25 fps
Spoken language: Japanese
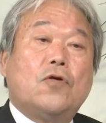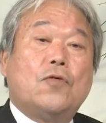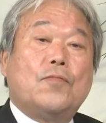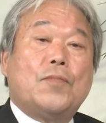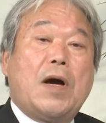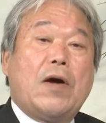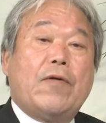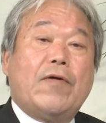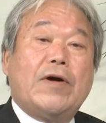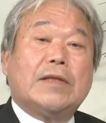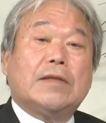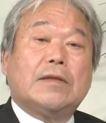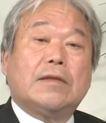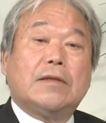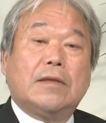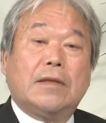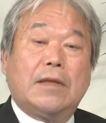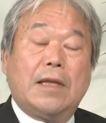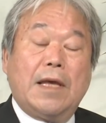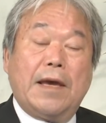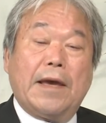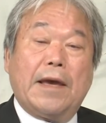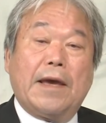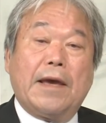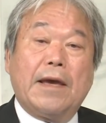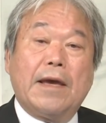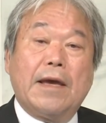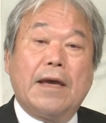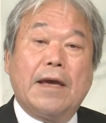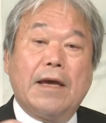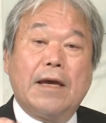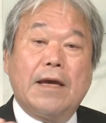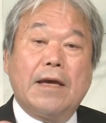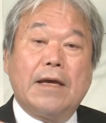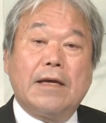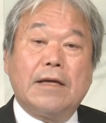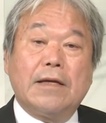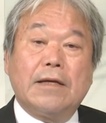回って
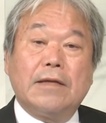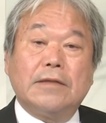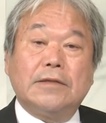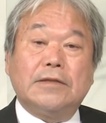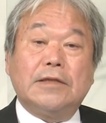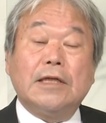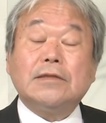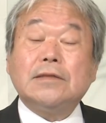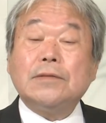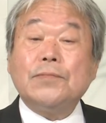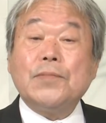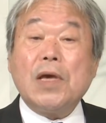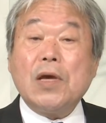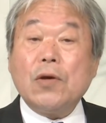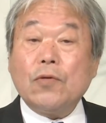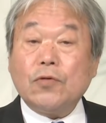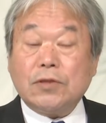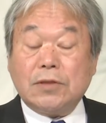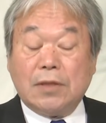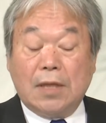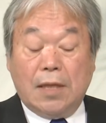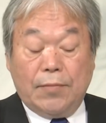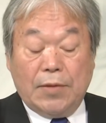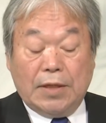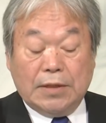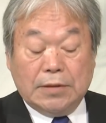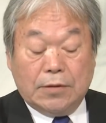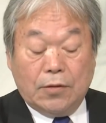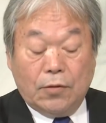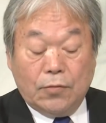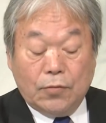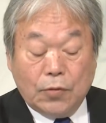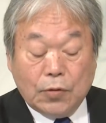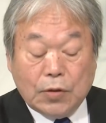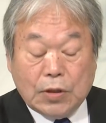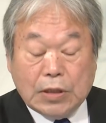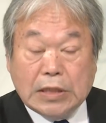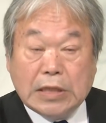説明をしていますそ
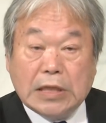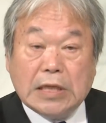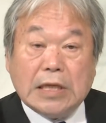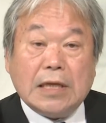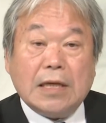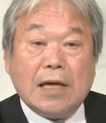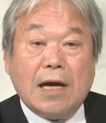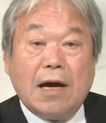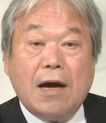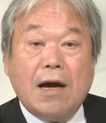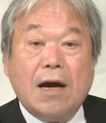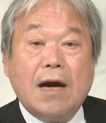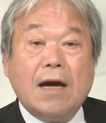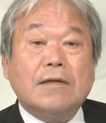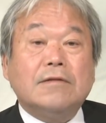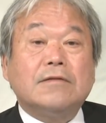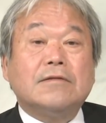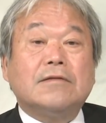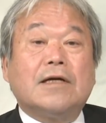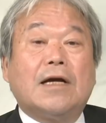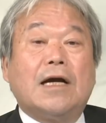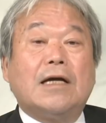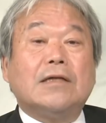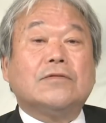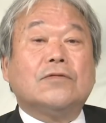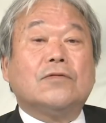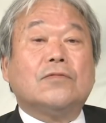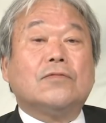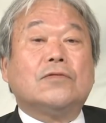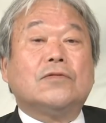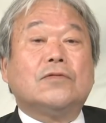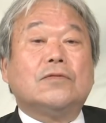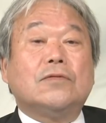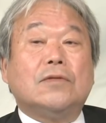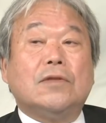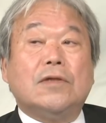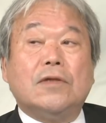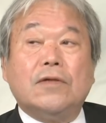の時にある家
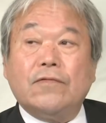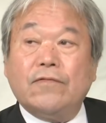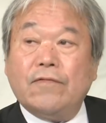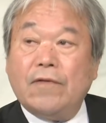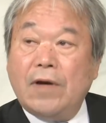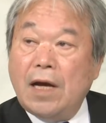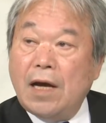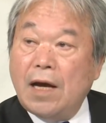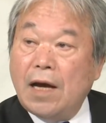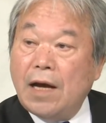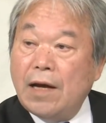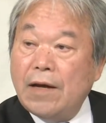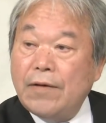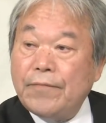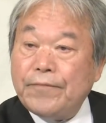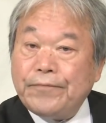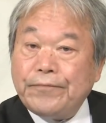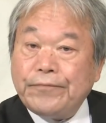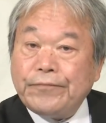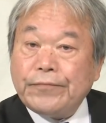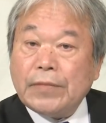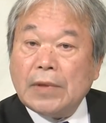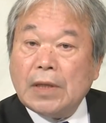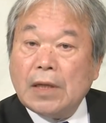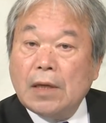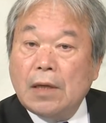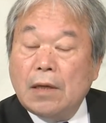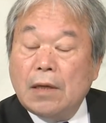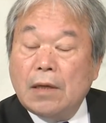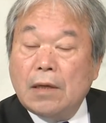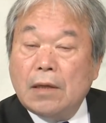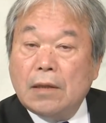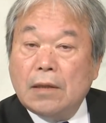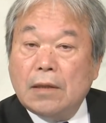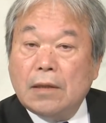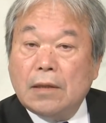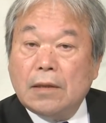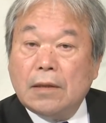族には、
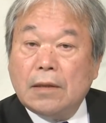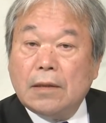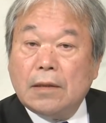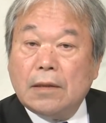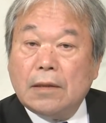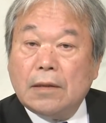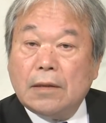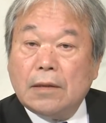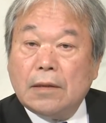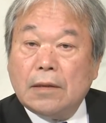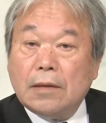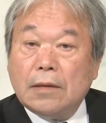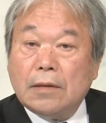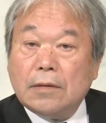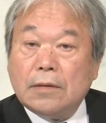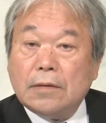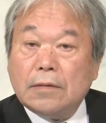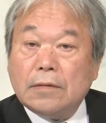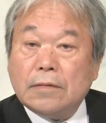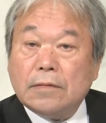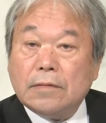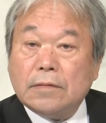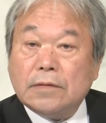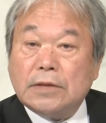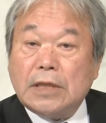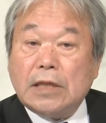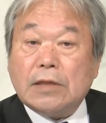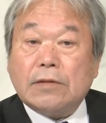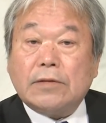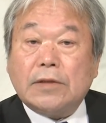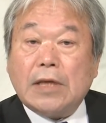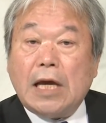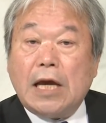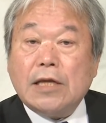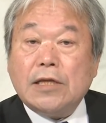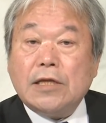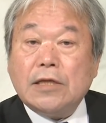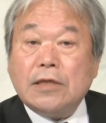えー、絶
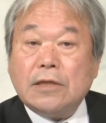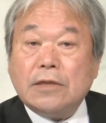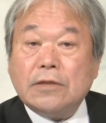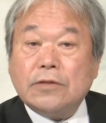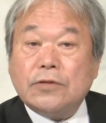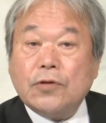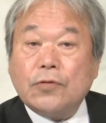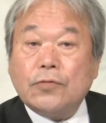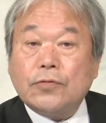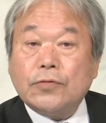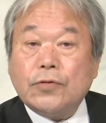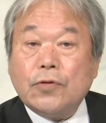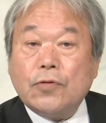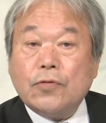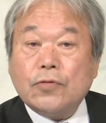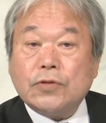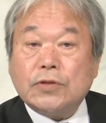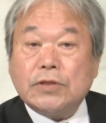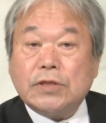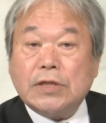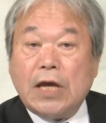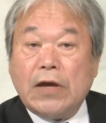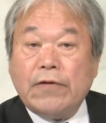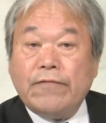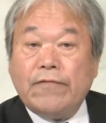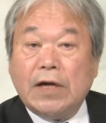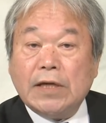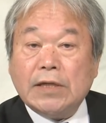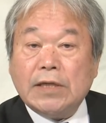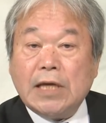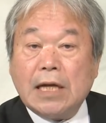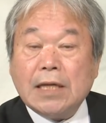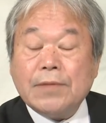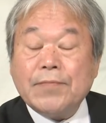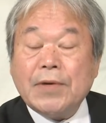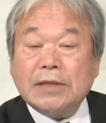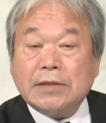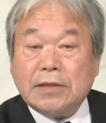対に食料支援は
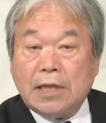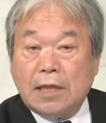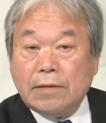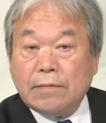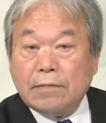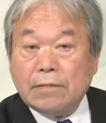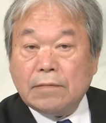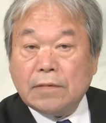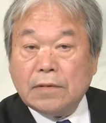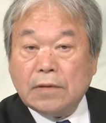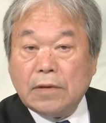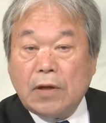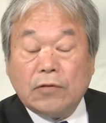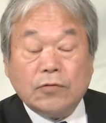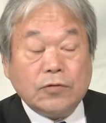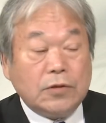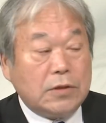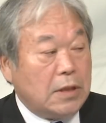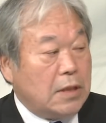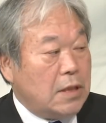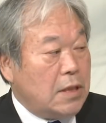やりませんうち